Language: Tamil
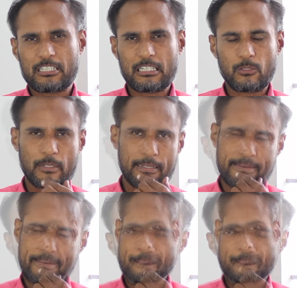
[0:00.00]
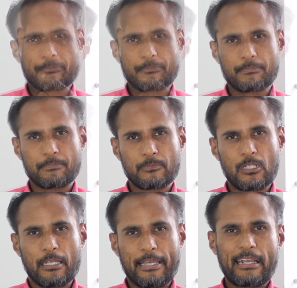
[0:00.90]
சேர்ந்தவங்க
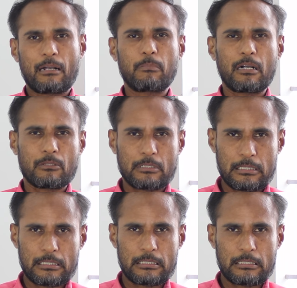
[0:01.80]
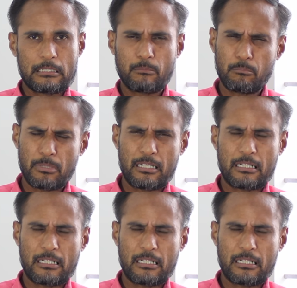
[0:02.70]
எங்கள் அம்மா வந்து ரொம்ப